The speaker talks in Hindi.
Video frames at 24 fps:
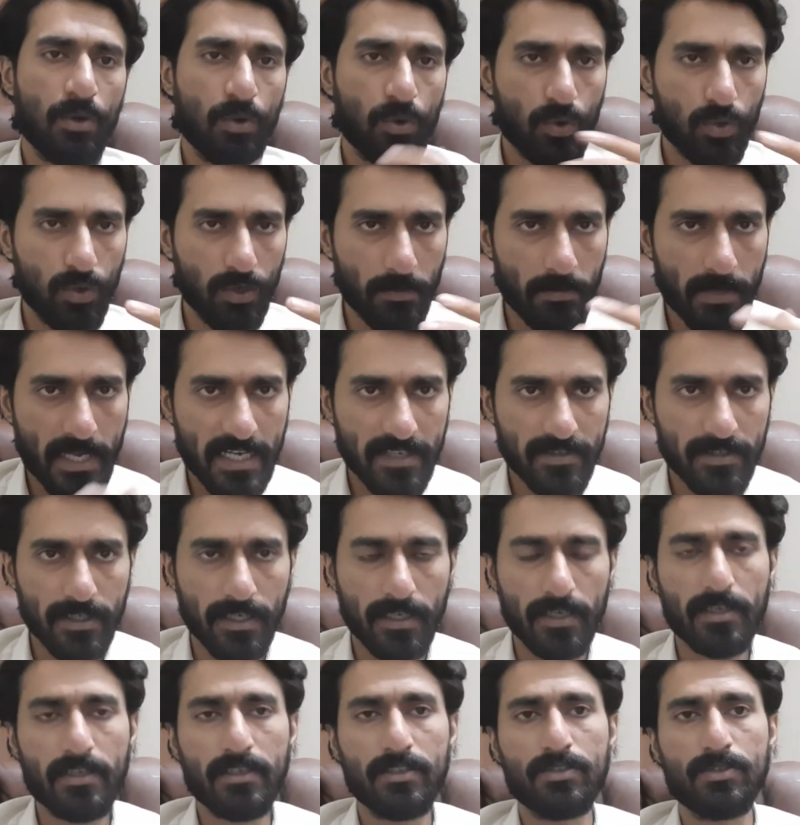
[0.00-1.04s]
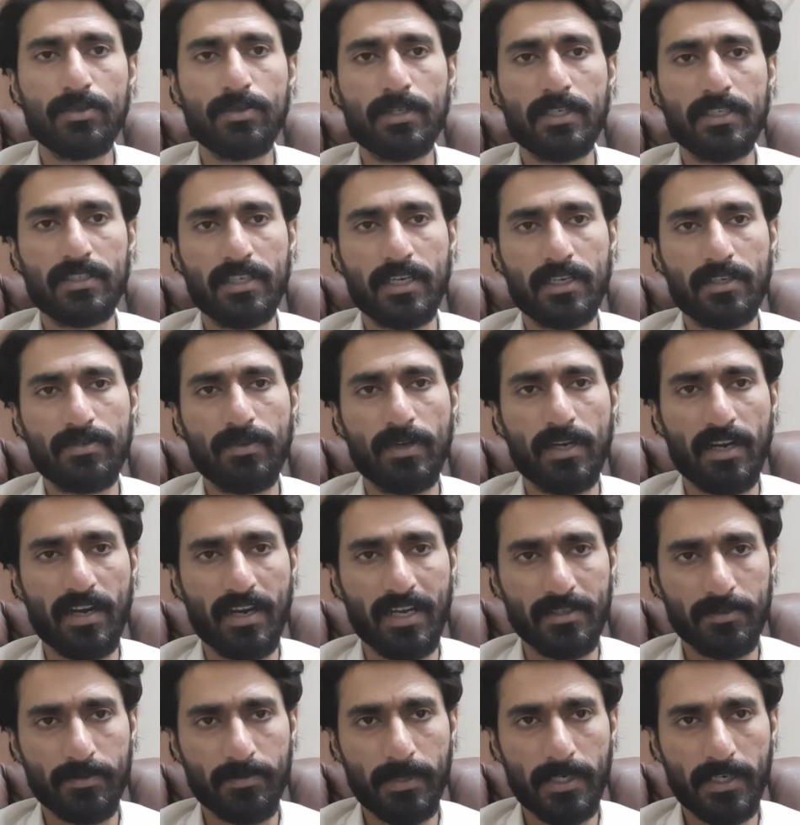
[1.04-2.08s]
कोई भी ऐसी हरकत जो कि सेक्सुअल
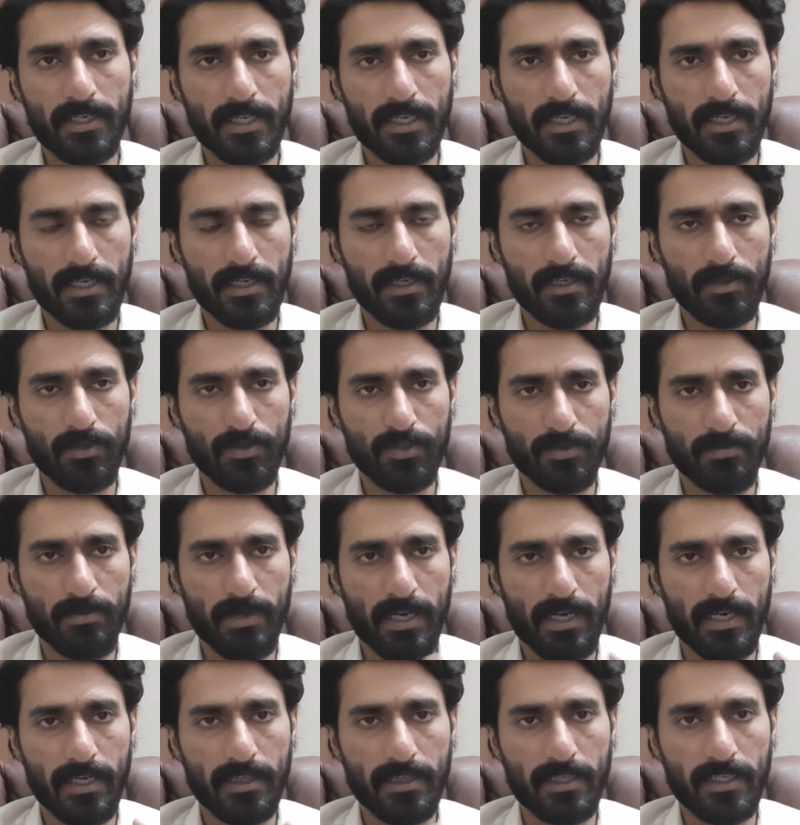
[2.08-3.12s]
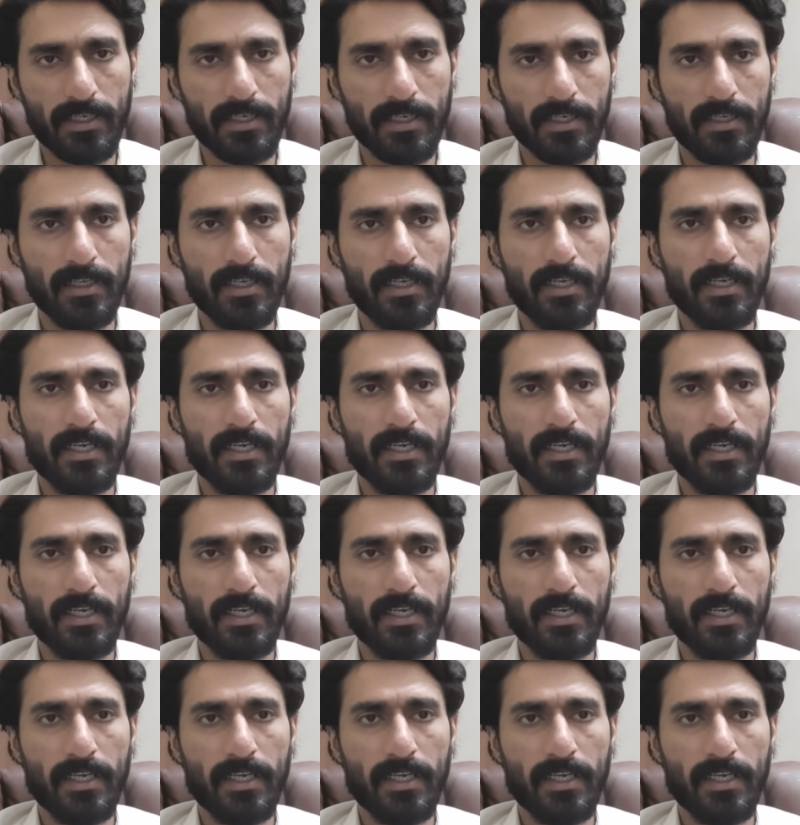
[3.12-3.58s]
हरासमेंट के उसमें आती है